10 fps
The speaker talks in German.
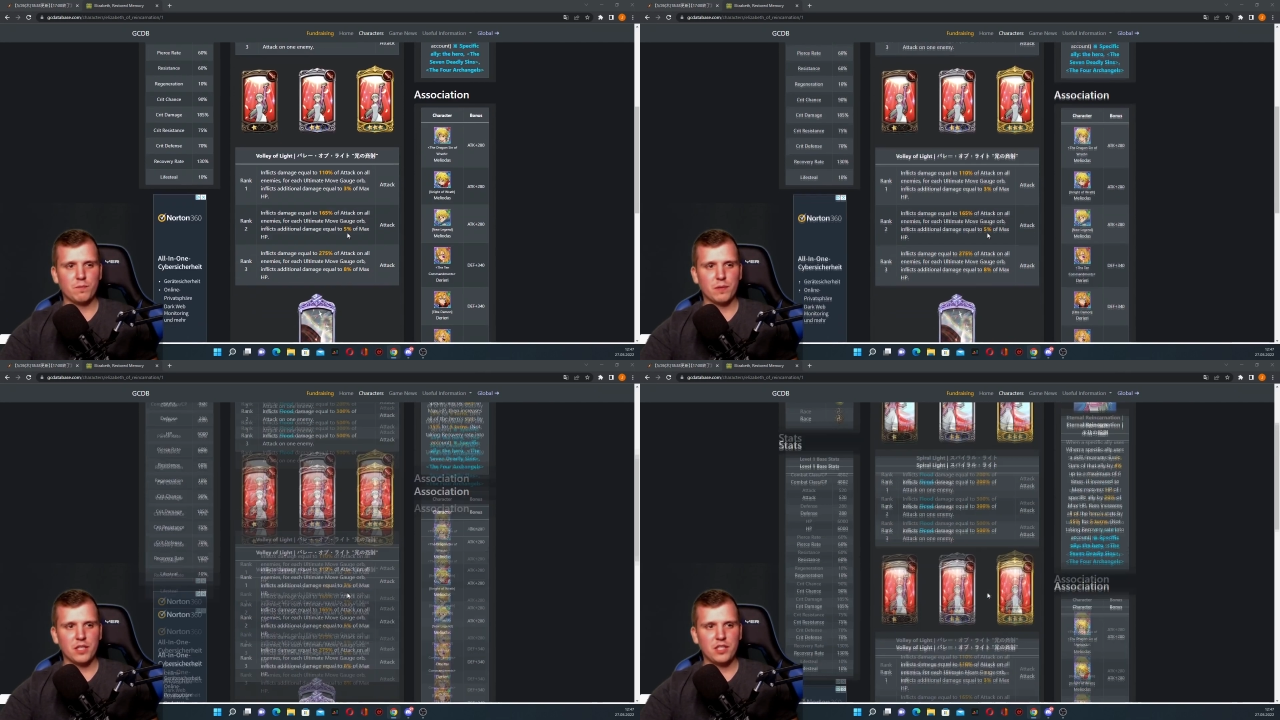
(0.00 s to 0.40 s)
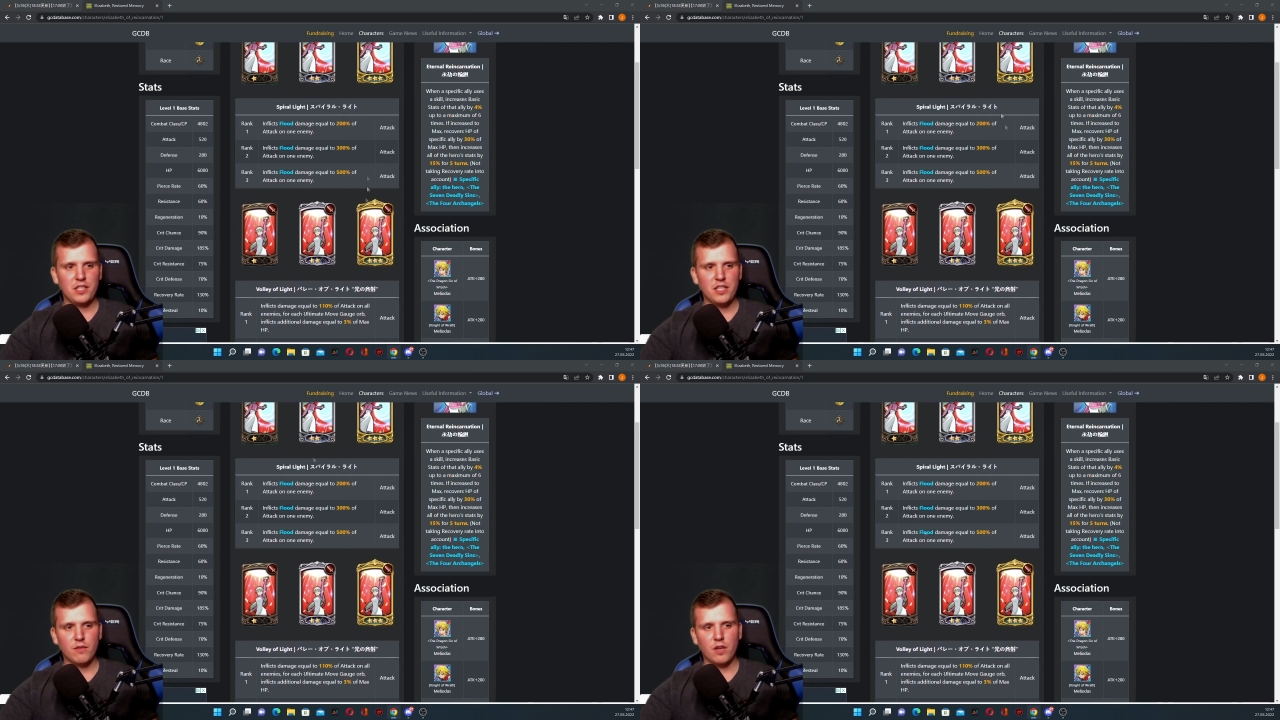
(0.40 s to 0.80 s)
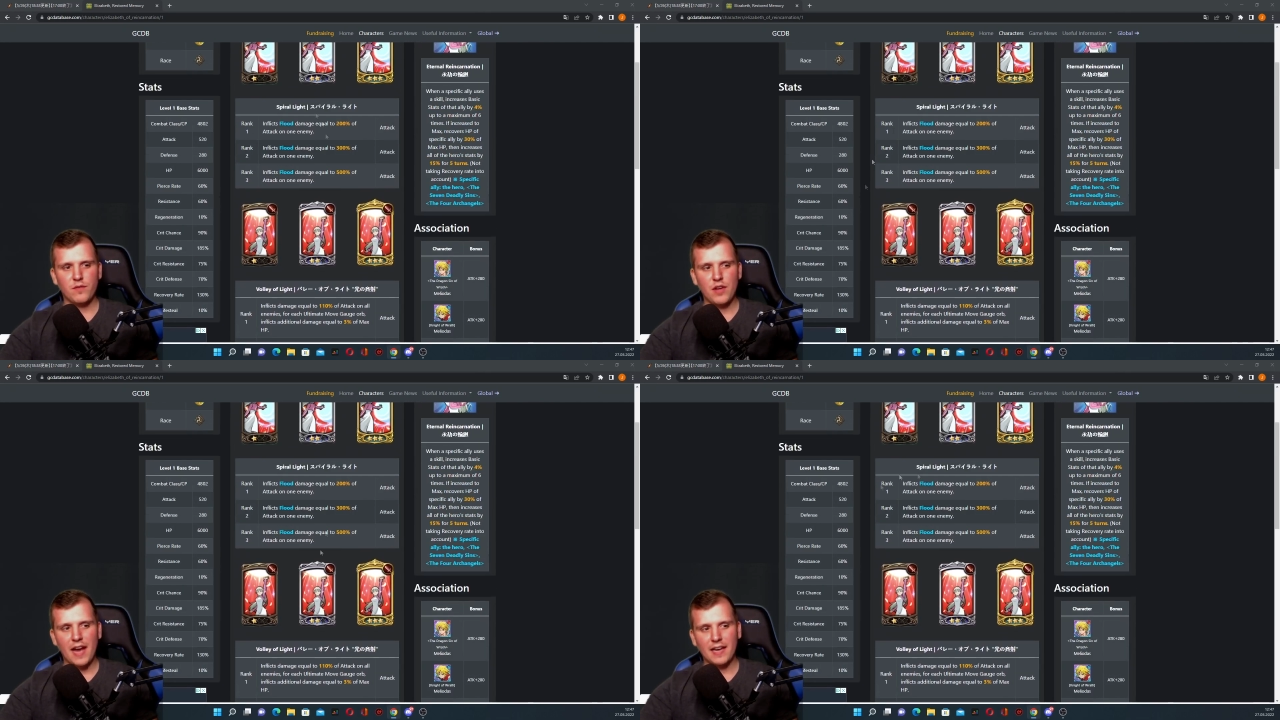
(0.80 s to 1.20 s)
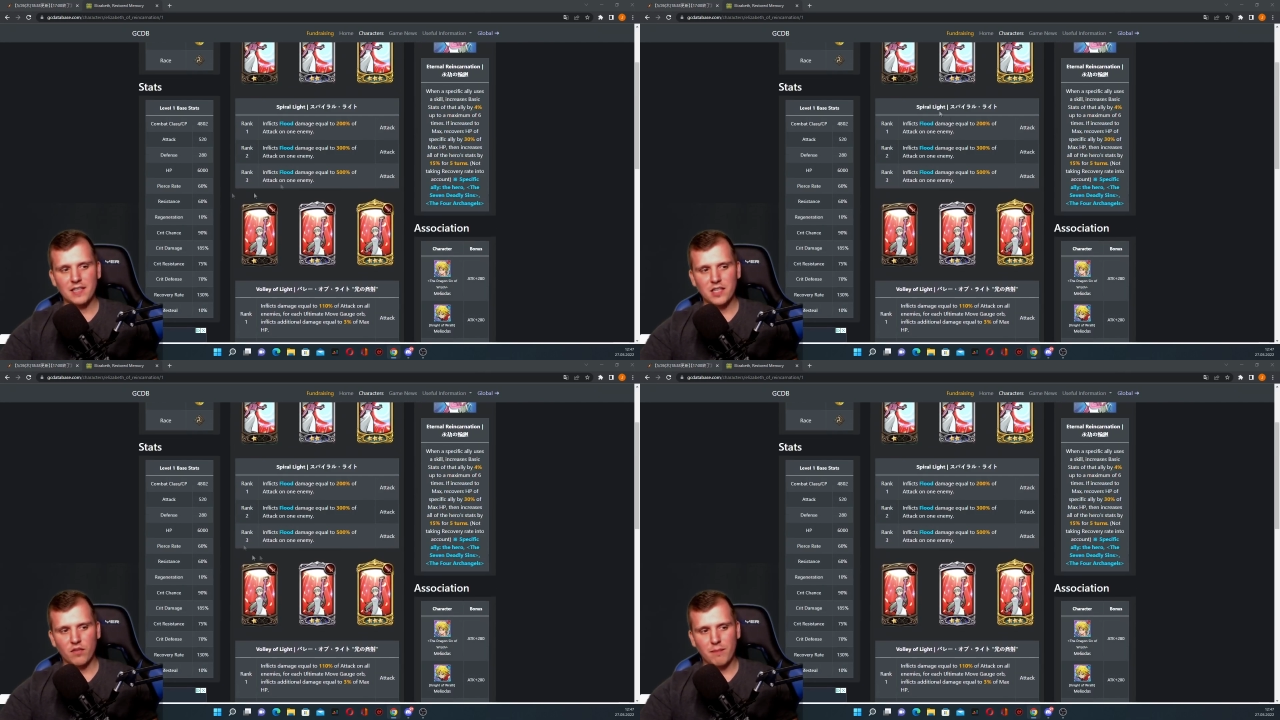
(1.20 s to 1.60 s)
Sprich, hier wollen wir
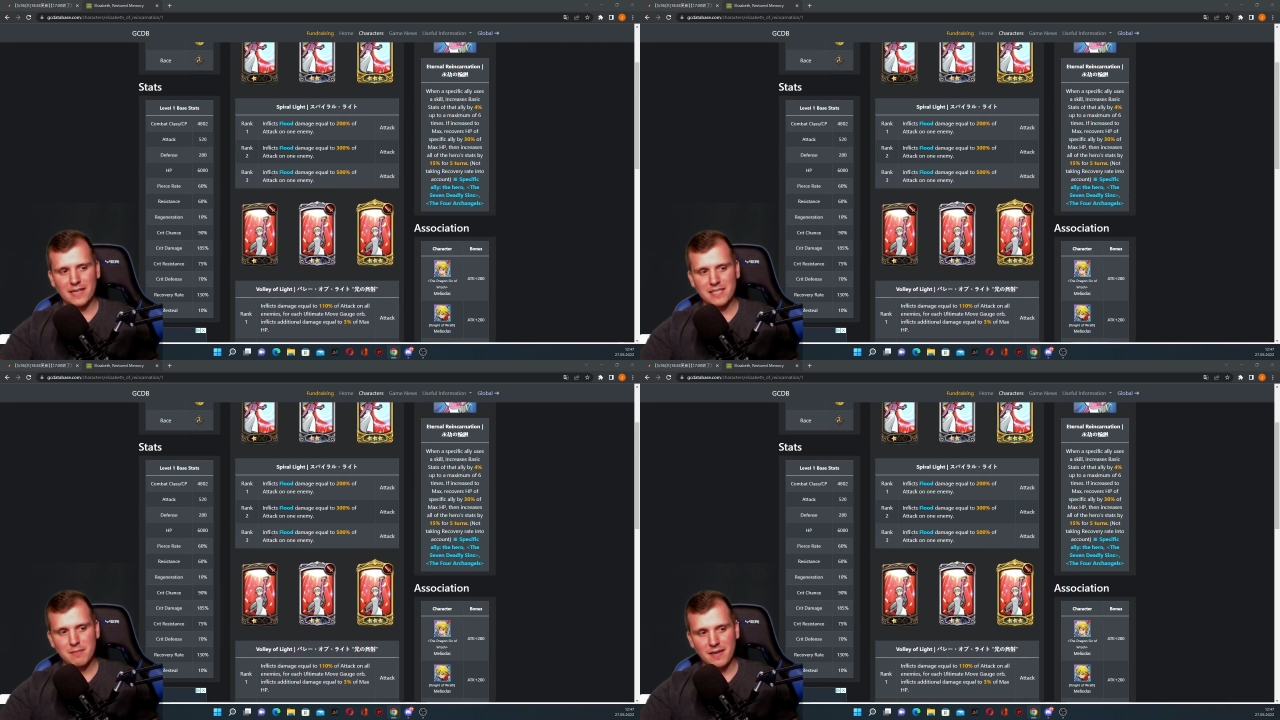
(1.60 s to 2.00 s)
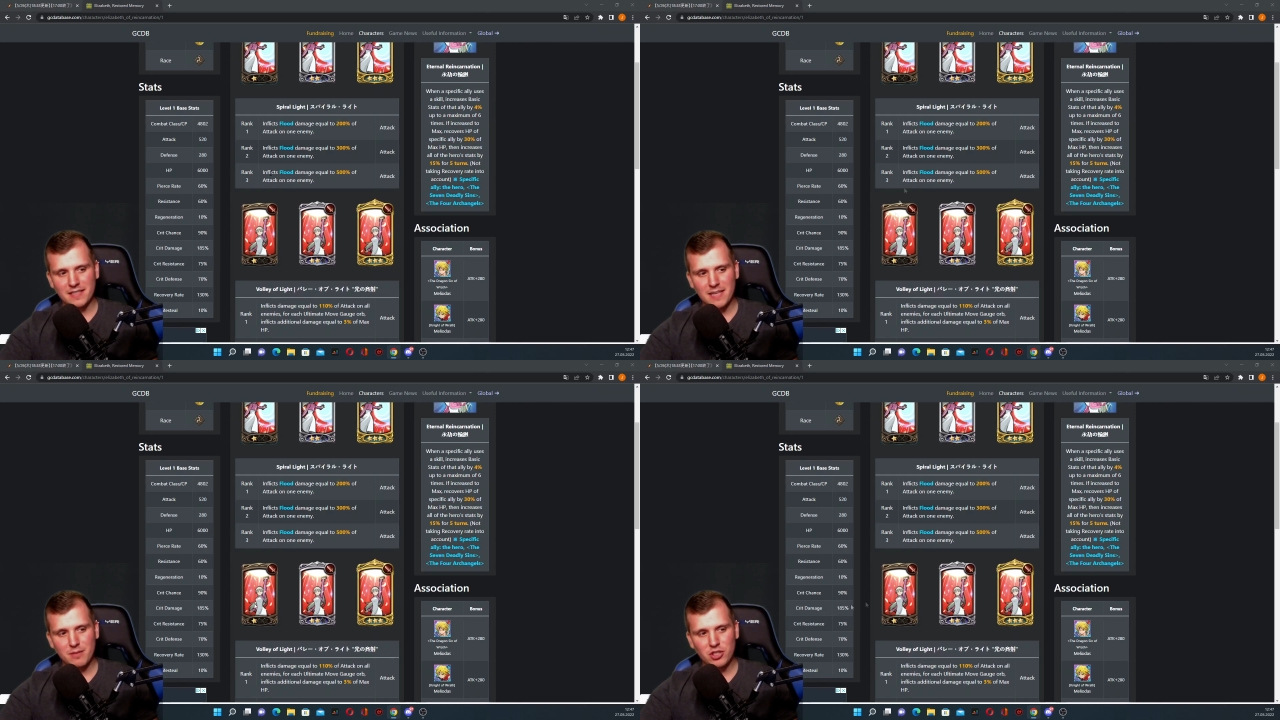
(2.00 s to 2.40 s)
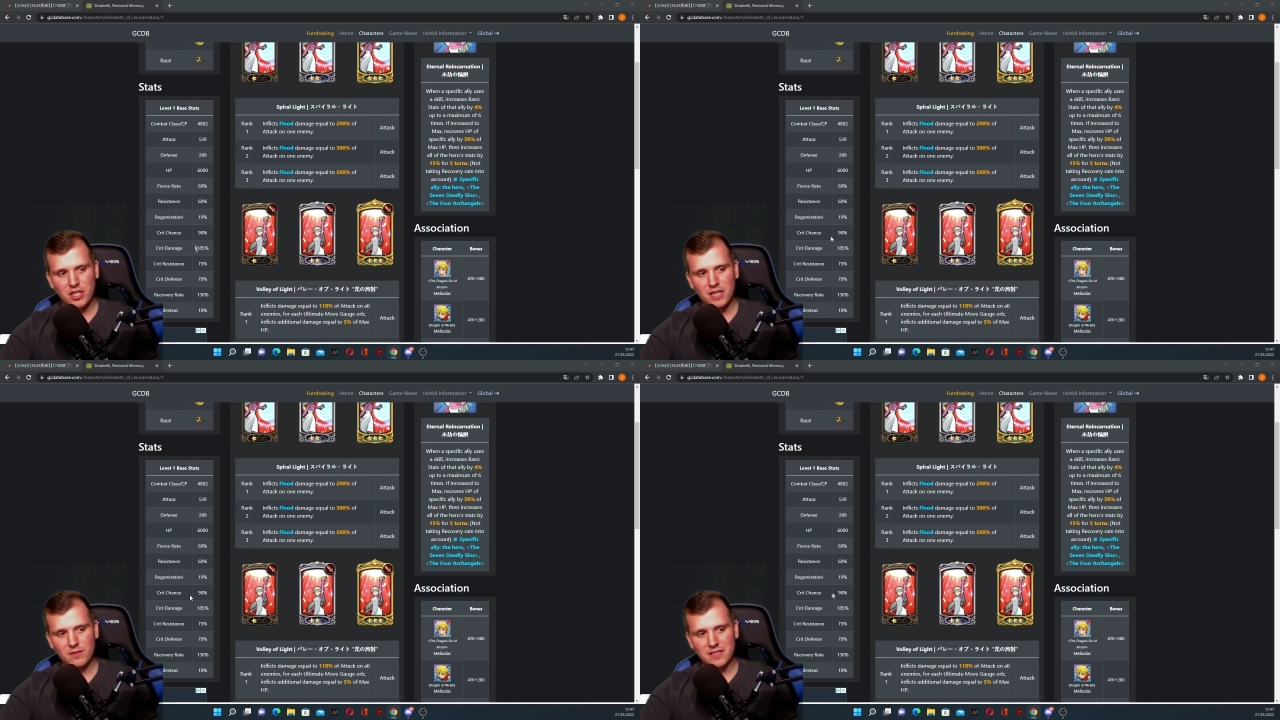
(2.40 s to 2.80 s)
eigentlich auf maximalen Damage gehen.